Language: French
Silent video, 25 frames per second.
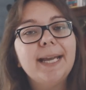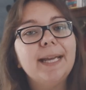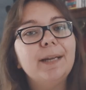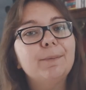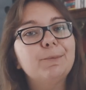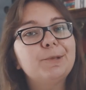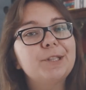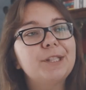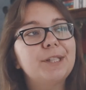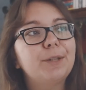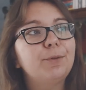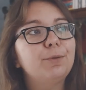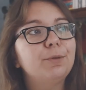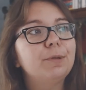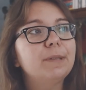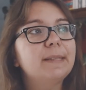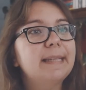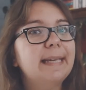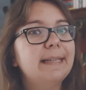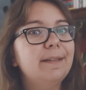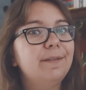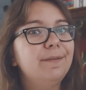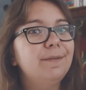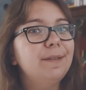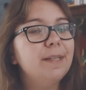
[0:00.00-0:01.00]
Et moi, j'ai toujours
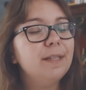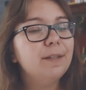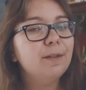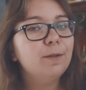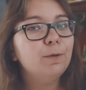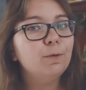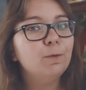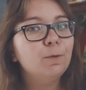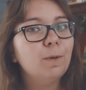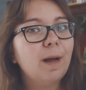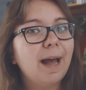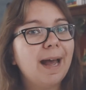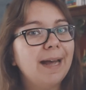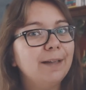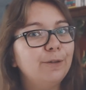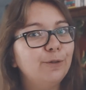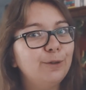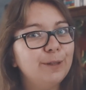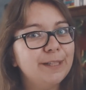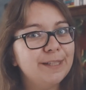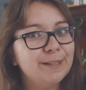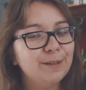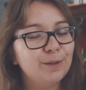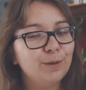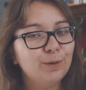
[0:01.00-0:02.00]
cette vision
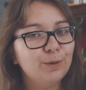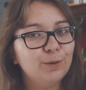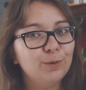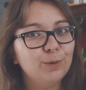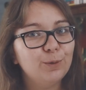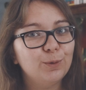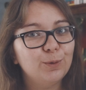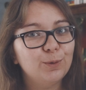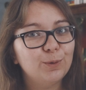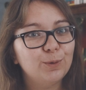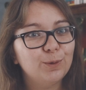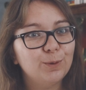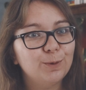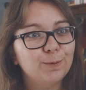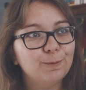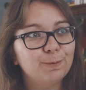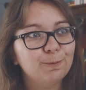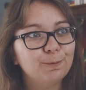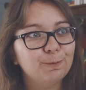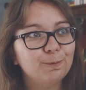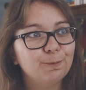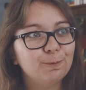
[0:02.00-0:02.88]
adolescente de,